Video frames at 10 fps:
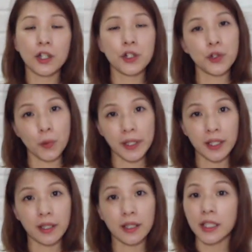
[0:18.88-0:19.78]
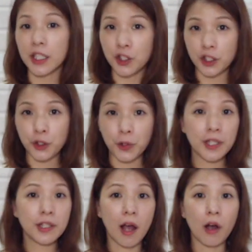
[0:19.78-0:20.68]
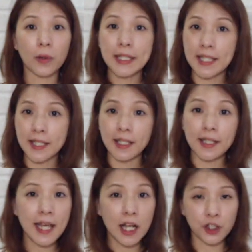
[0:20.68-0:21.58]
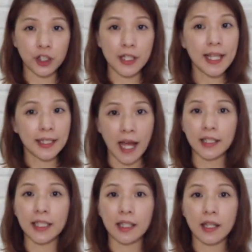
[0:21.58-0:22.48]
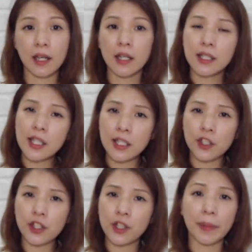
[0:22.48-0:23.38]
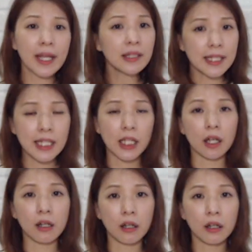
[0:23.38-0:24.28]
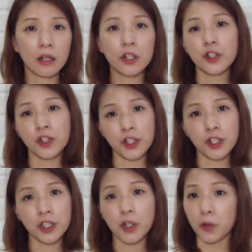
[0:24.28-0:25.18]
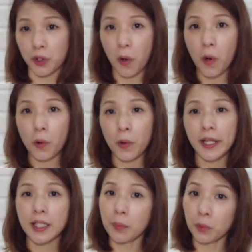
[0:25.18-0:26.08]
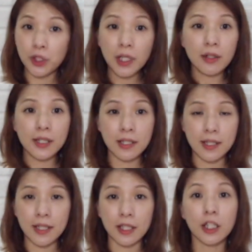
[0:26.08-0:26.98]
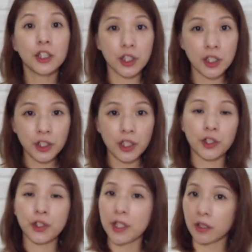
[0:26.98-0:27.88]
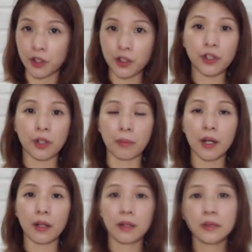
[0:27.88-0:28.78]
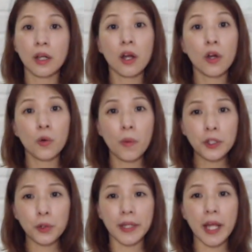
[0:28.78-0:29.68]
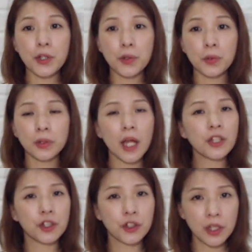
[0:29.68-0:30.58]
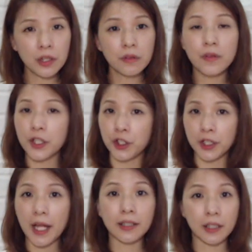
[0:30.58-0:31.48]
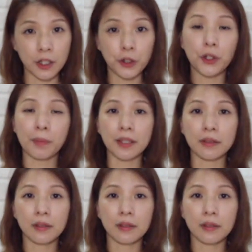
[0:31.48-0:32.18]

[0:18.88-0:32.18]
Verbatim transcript: 所以一直寻找自己的价值在哪里，自己是怎么样的性格，甚至有时候也不知道自己真正需要的是什么。我们主耶稣他是真认识他的儿女们，